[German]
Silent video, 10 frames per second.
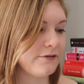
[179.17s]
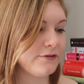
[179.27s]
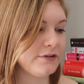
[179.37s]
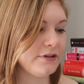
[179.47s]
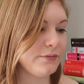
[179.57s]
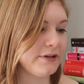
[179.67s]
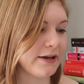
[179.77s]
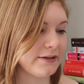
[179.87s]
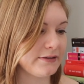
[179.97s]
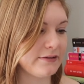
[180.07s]
für sie um die
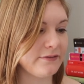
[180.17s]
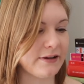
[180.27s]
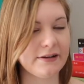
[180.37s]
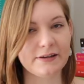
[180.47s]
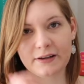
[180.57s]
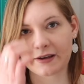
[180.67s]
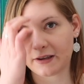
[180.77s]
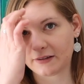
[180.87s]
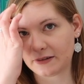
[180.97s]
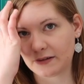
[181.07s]
ganze Welt
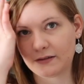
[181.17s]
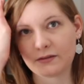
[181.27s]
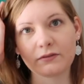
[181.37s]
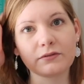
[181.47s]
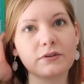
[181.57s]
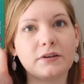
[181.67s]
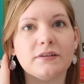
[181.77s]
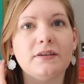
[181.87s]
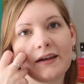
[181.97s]
reisen wird.